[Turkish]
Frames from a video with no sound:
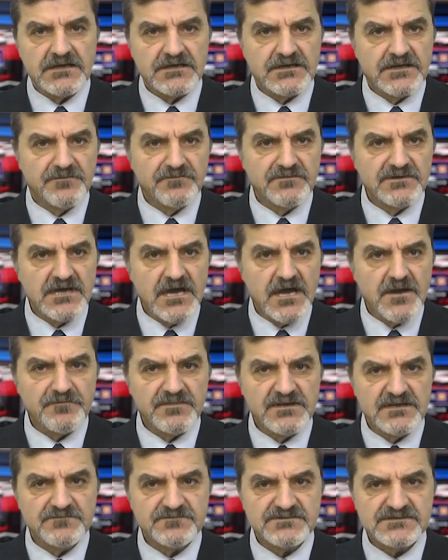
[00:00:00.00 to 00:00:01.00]
Kimya
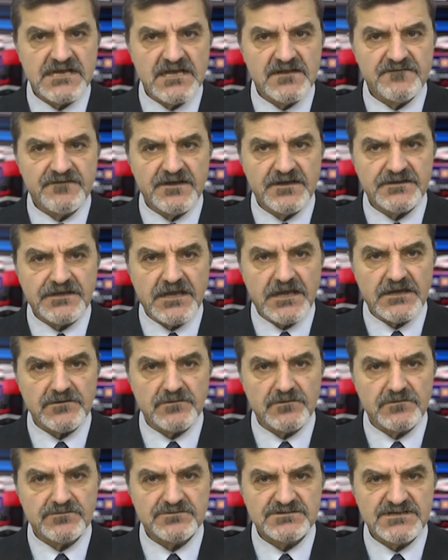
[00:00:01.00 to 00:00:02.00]
Bilimsel ve
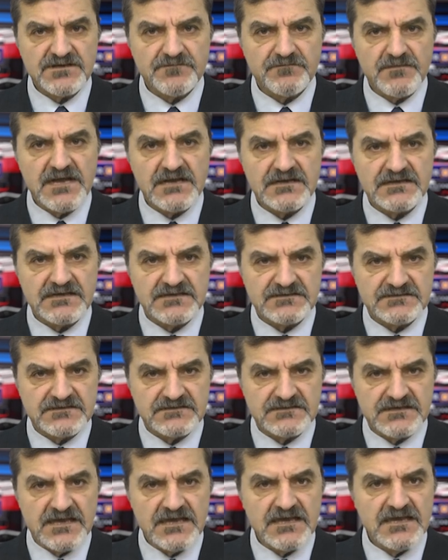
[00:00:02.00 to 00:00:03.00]
Teknolojik
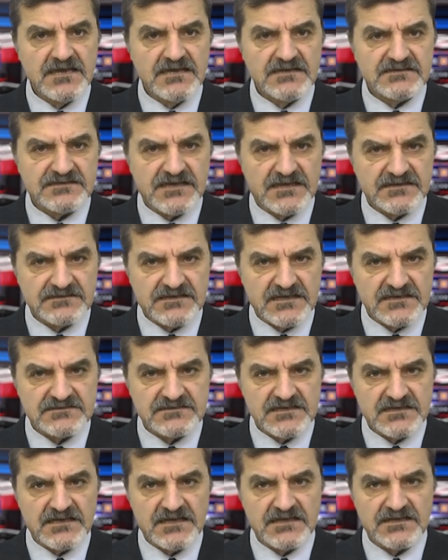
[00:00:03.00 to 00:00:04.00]
Merkezi'nde
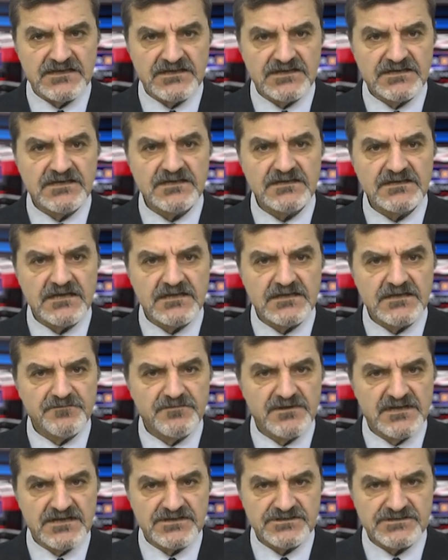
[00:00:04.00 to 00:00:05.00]
sentezlenen iki yeni
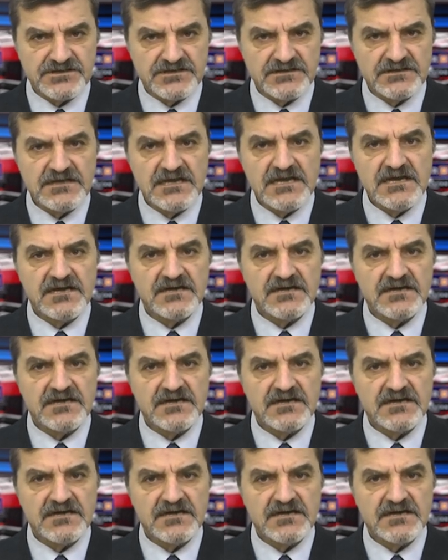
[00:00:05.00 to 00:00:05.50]
bileşiğin